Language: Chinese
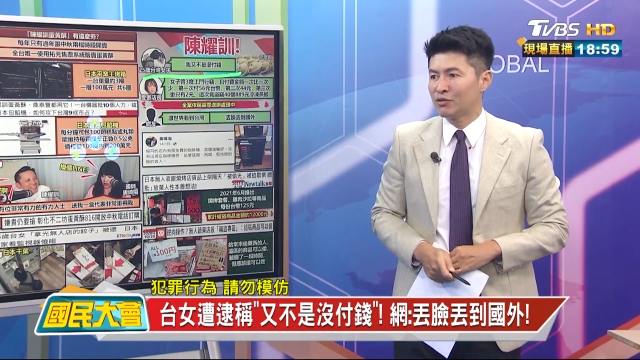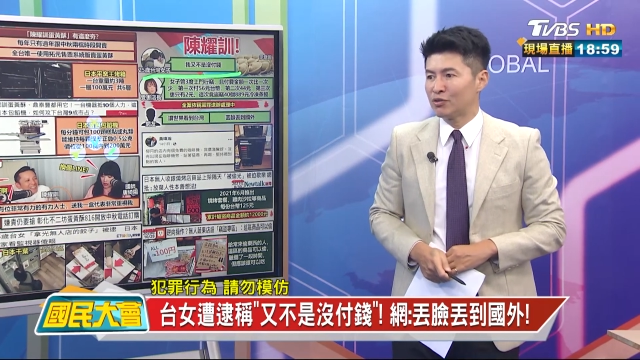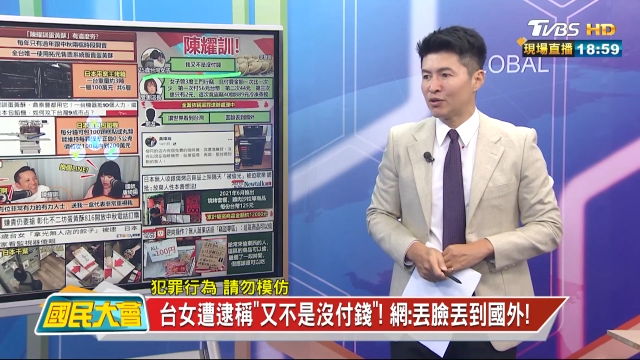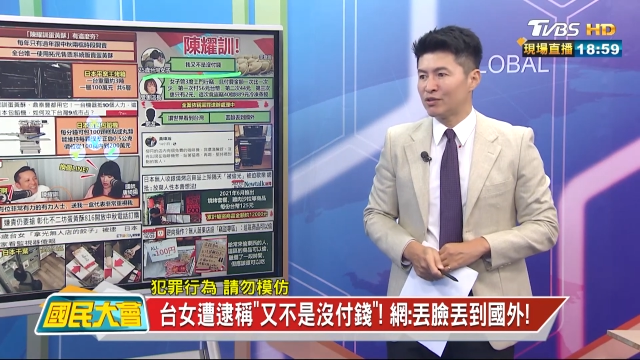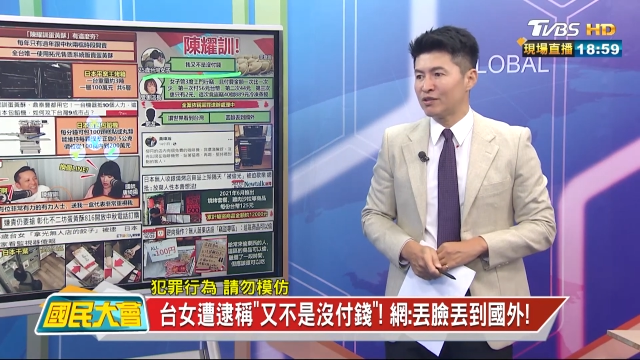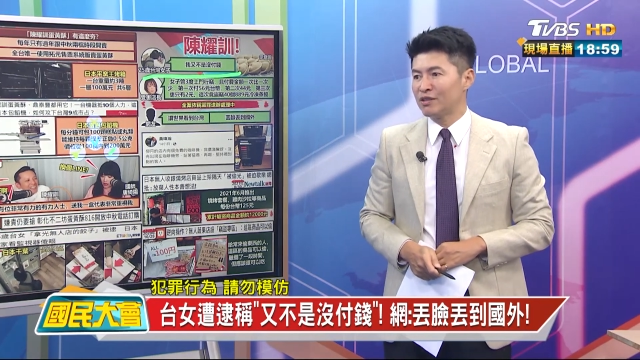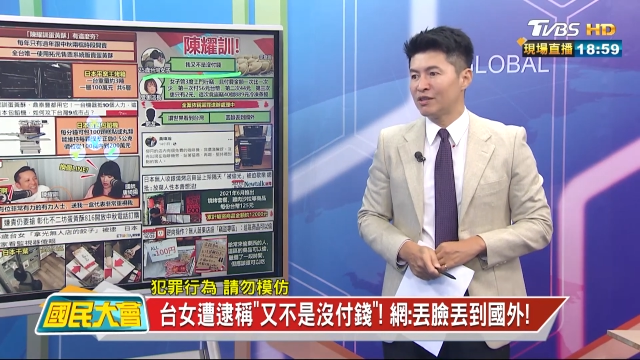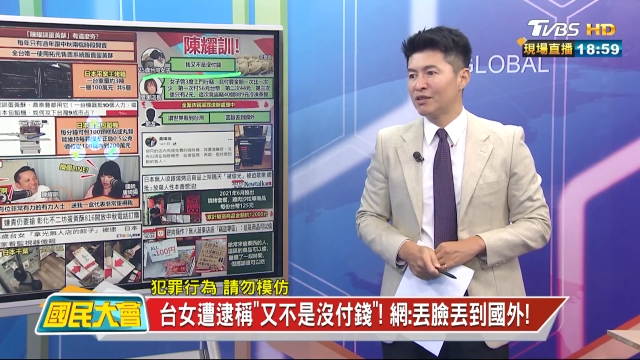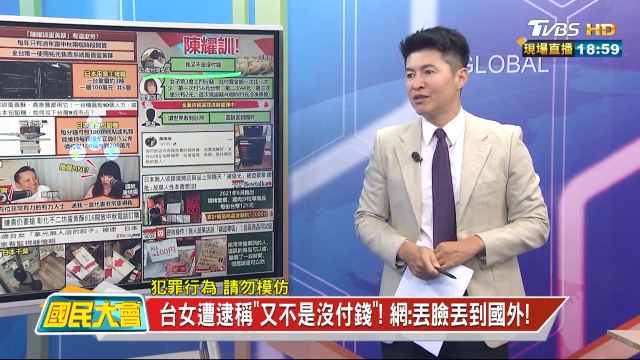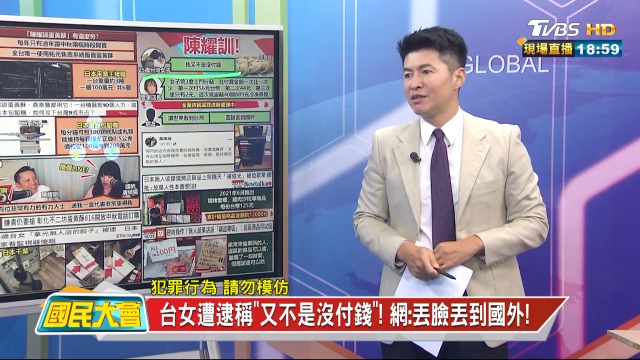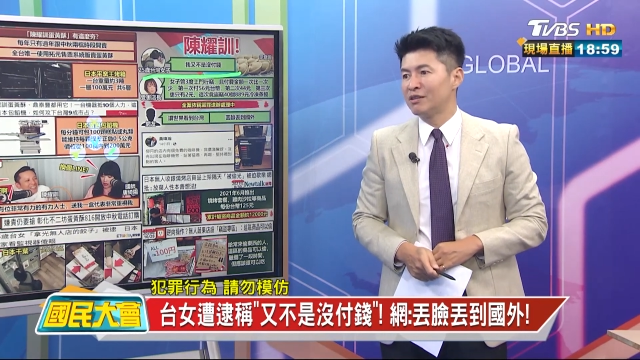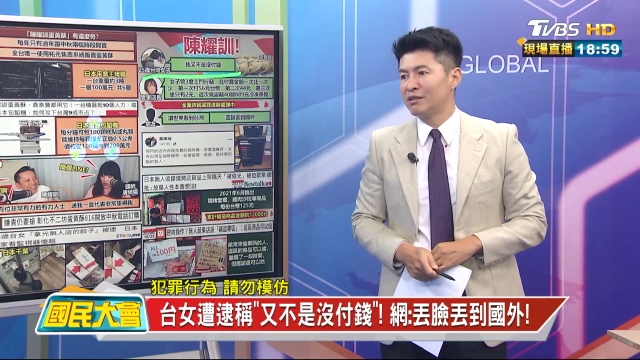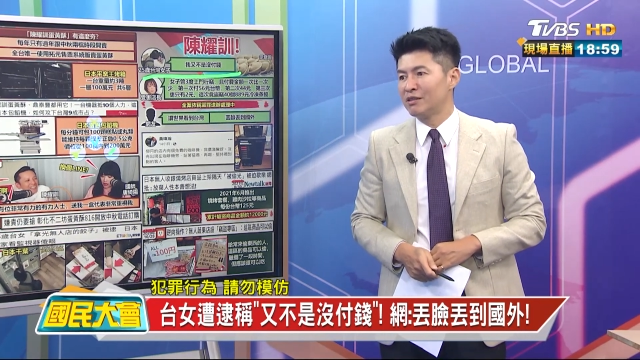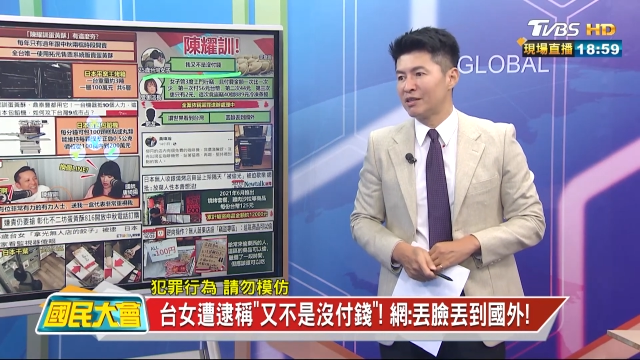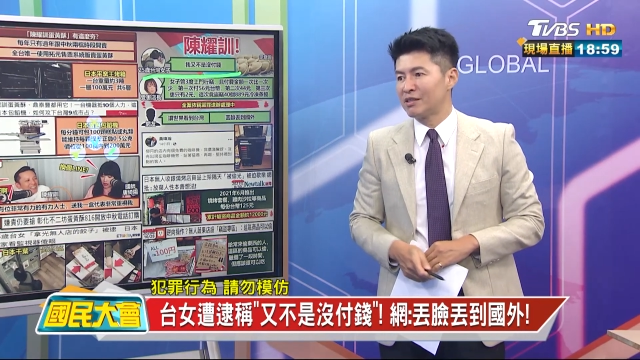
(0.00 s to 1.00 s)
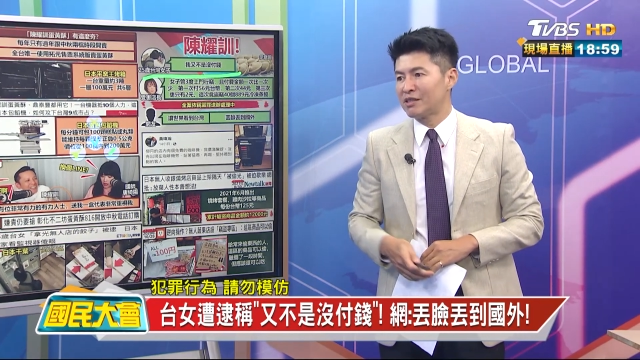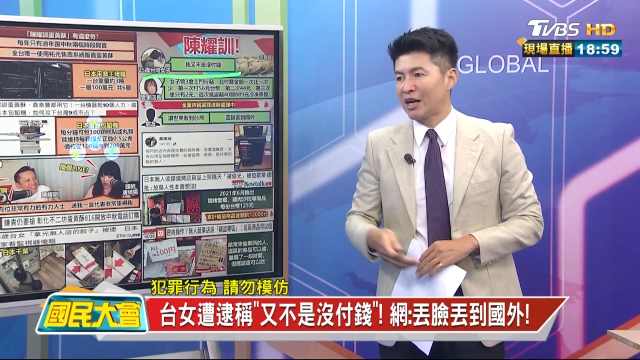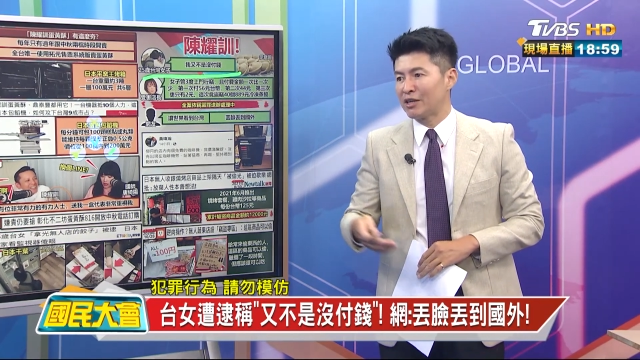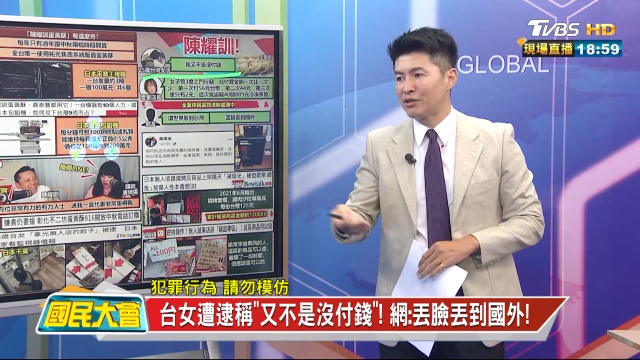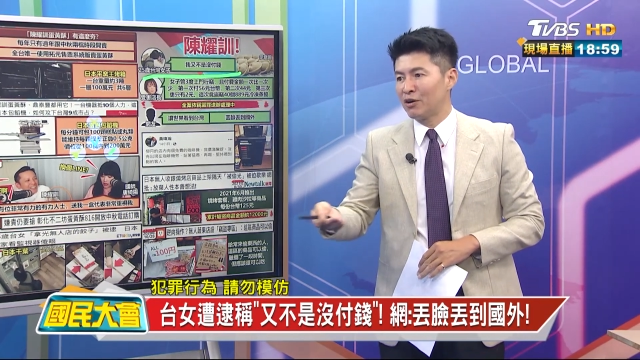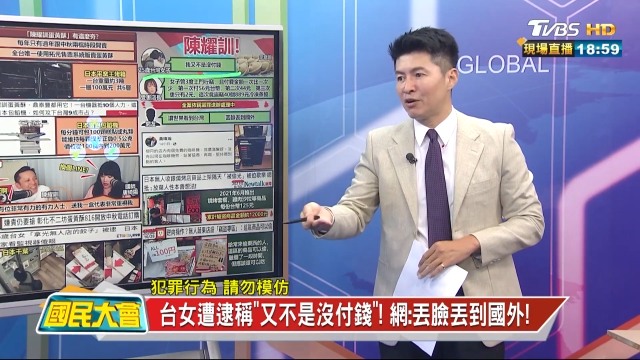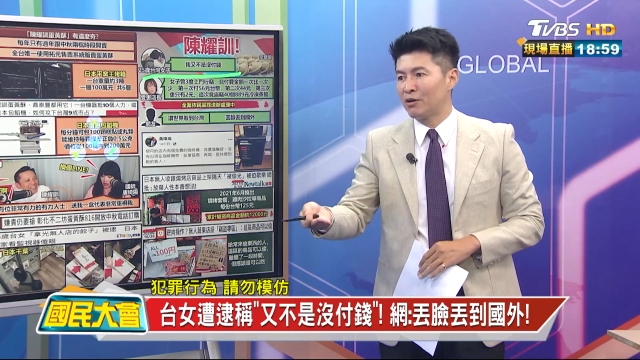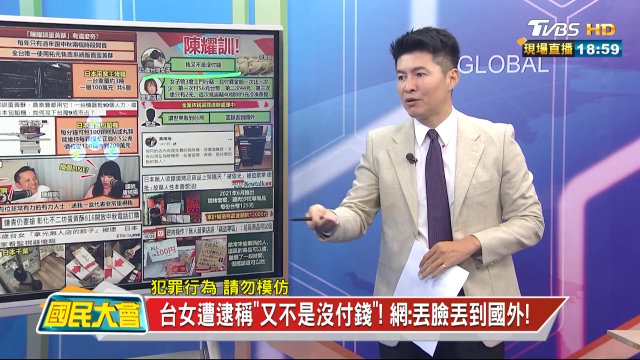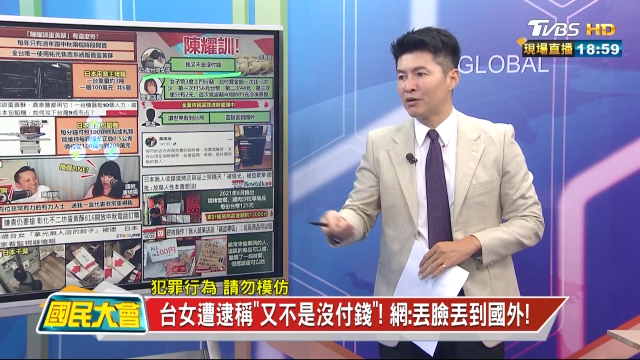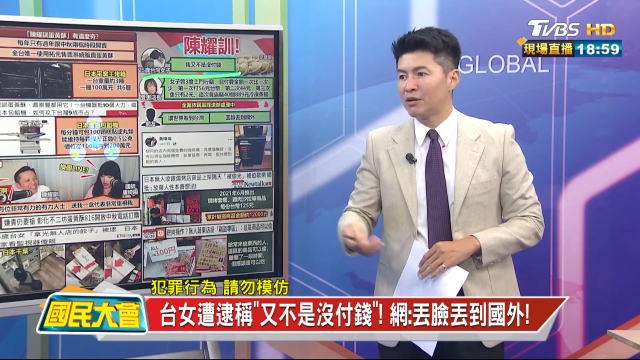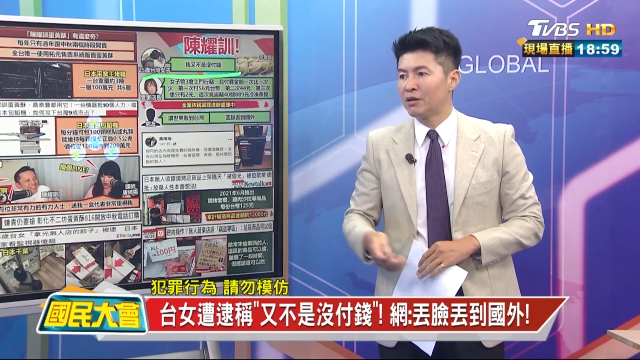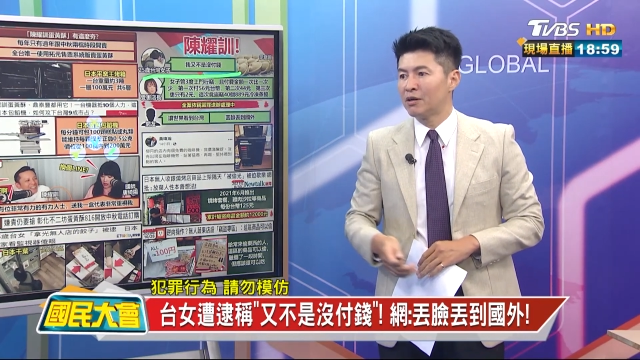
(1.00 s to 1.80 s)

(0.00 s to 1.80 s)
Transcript: 就是你香油这